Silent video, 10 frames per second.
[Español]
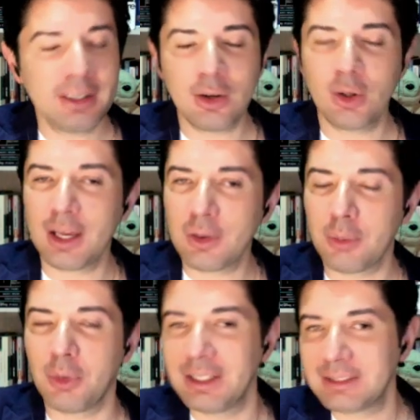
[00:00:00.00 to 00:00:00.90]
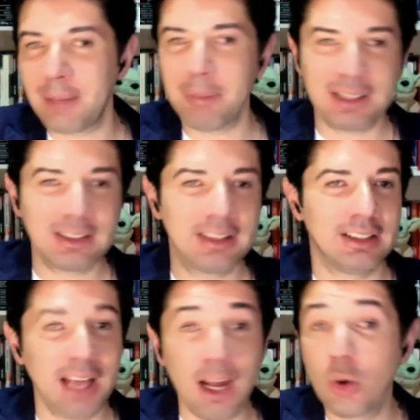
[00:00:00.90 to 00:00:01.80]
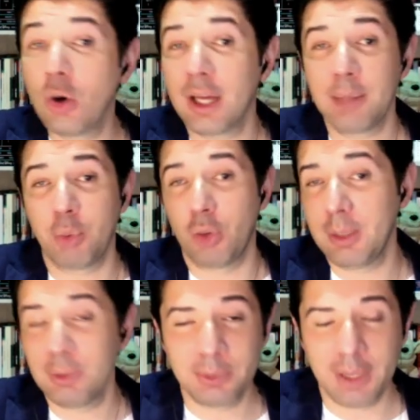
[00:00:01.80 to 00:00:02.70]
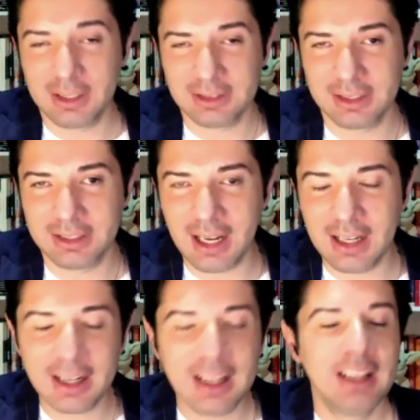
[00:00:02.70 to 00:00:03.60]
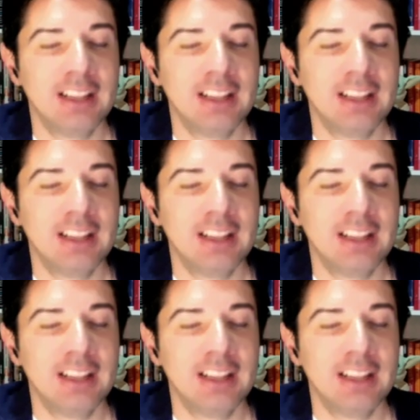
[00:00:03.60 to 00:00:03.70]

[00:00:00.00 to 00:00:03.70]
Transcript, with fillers: Creo que hay como esta parte del diálogo que podemos ver desde el tráiler,